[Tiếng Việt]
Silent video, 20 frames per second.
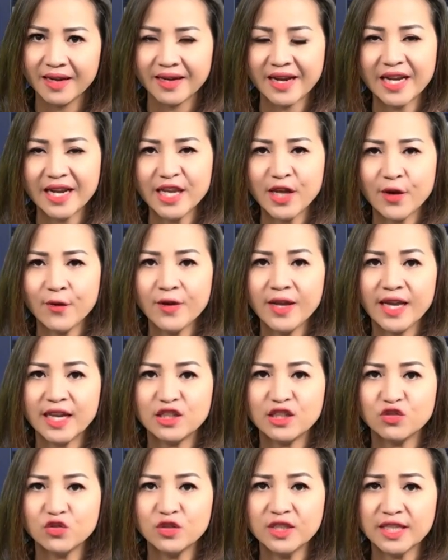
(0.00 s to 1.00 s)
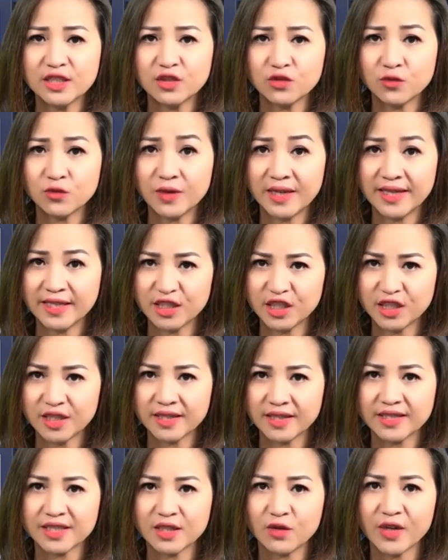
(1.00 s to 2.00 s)
đánh dấu ngày Chúa Giêsu lên
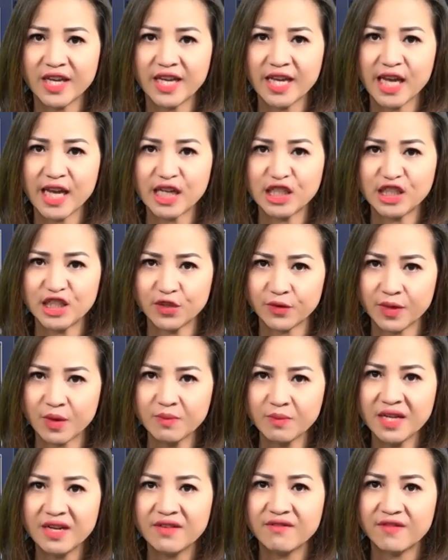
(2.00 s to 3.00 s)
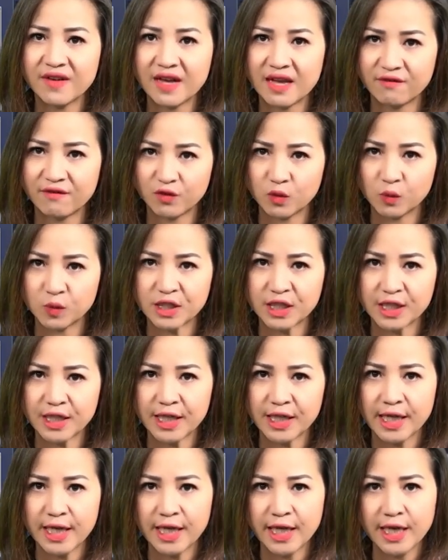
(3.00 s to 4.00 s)
trời sau khi Ngài chịu đóng đinh và phục sinh.